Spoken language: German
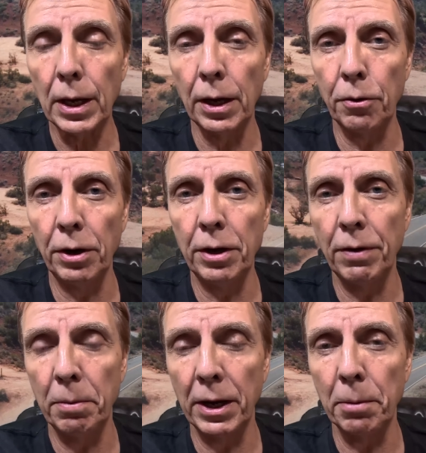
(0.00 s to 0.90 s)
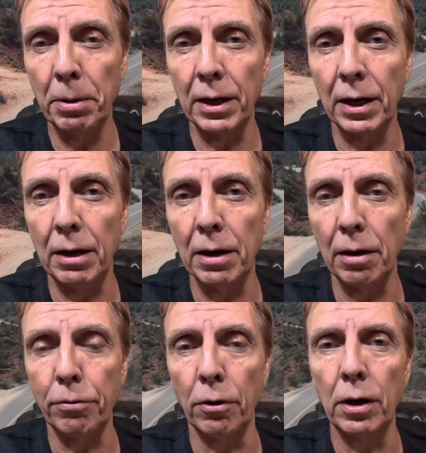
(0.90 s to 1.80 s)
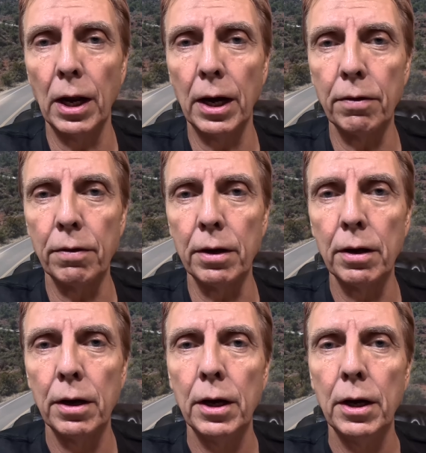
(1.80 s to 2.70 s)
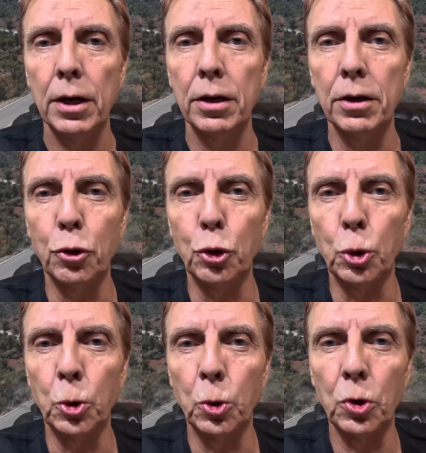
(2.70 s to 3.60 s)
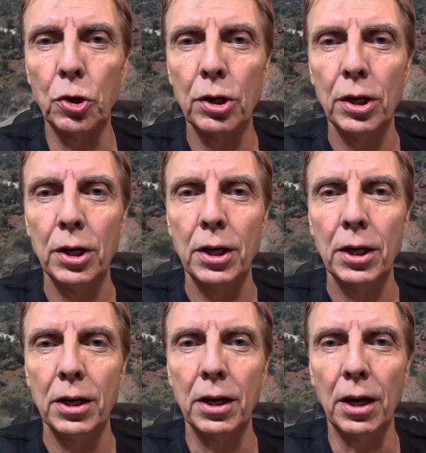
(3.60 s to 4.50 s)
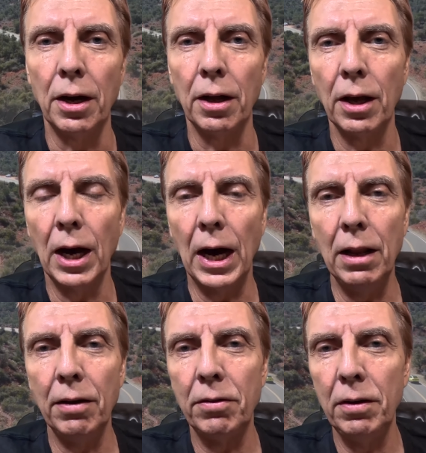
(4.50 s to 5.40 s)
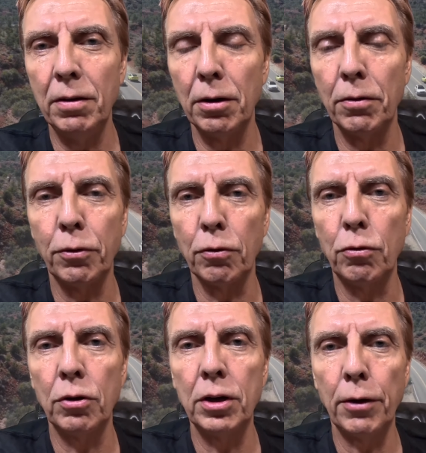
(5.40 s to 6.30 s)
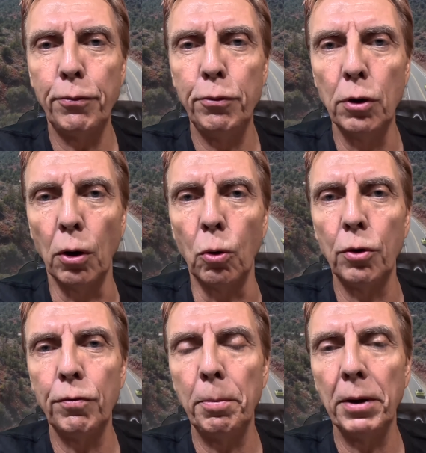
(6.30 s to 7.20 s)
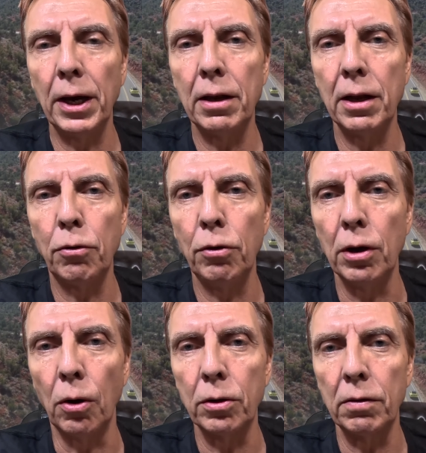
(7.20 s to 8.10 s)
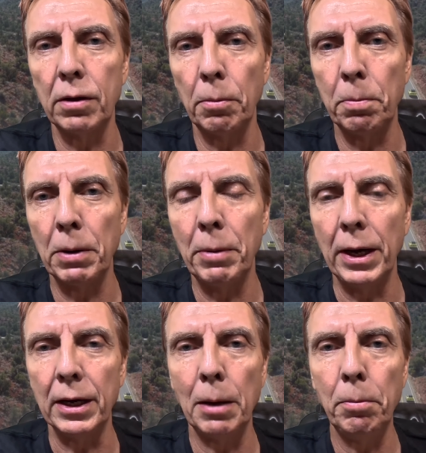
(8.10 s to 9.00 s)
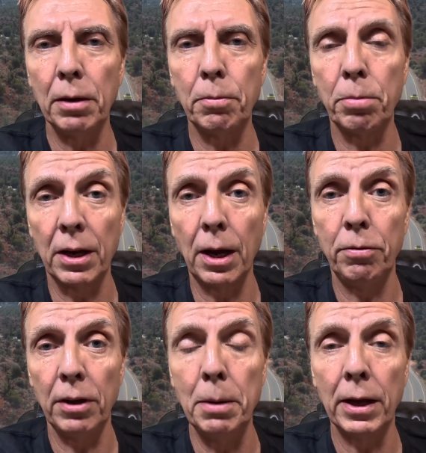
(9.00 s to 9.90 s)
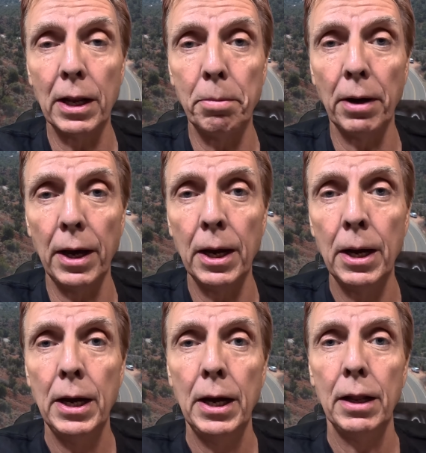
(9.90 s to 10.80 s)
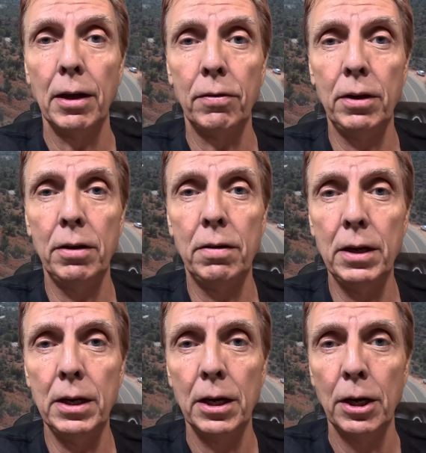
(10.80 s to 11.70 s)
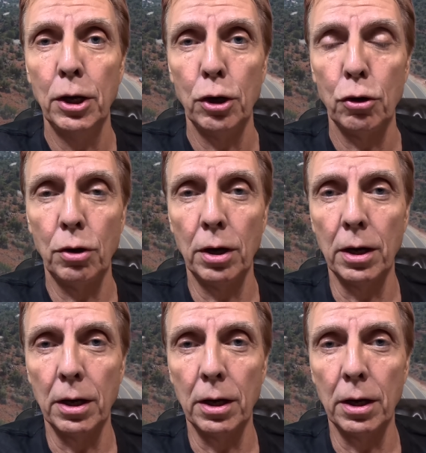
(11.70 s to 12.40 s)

Grid, wenn meine Batterien dann vollgeladen sind. Und äh, alles diese Funktionen dafür. Und wir berichten natürlich auch, das habe ich bei meinen Campingtrips immer dabei, das sind die, äh,